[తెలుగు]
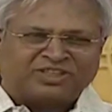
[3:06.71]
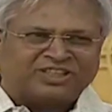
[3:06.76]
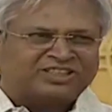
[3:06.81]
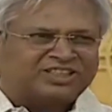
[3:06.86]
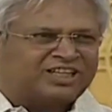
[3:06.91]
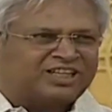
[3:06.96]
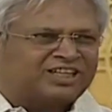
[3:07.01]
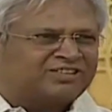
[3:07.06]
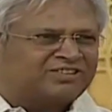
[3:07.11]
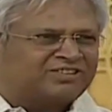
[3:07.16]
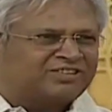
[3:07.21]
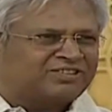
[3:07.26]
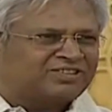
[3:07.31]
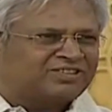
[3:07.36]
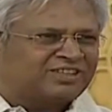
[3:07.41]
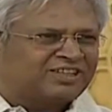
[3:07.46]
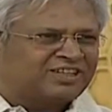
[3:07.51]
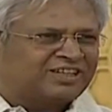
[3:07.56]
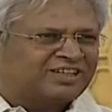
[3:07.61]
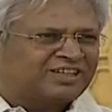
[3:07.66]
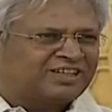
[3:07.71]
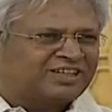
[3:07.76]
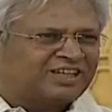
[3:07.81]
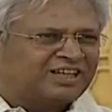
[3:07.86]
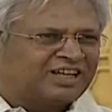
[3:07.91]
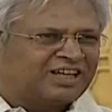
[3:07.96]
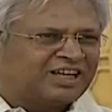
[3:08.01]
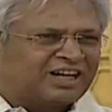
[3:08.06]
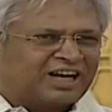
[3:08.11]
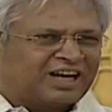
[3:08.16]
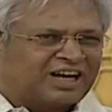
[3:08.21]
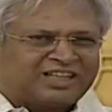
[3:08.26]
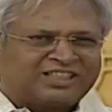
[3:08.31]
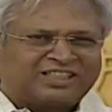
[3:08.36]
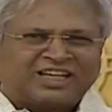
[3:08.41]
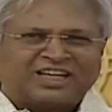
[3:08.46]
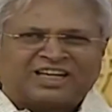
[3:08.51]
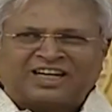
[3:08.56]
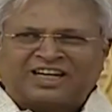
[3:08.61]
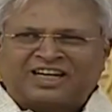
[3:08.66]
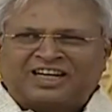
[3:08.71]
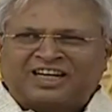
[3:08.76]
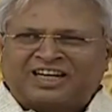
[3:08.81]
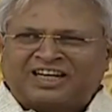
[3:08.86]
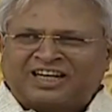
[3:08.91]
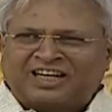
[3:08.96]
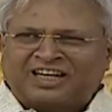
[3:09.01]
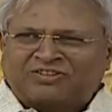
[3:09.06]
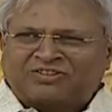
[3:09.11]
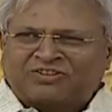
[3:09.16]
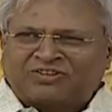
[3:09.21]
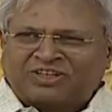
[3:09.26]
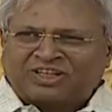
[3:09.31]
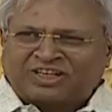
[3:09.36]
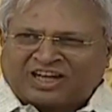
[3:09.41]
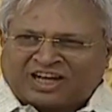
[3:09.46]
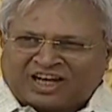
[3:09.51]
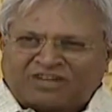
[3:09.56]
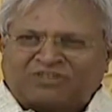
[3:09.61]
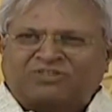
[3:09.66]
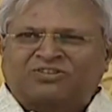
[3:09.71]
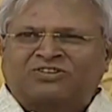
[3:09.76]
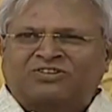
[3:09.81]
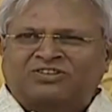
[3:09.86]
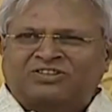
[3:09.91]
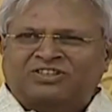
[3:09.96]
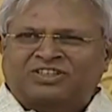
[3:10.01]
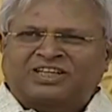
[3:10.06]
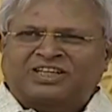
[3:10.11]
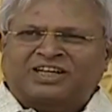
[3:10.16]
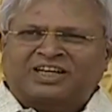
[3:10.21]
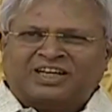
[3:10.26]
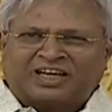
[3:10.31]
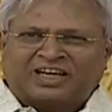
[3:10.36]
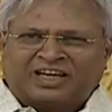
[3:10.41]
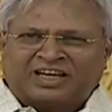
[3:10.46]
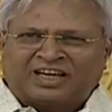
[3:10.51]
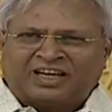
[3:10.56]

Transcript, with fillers: నేను చేయలేదు రాజశేఖర రెడ్డి గారికి తోటి నాకు ఎందుకంటే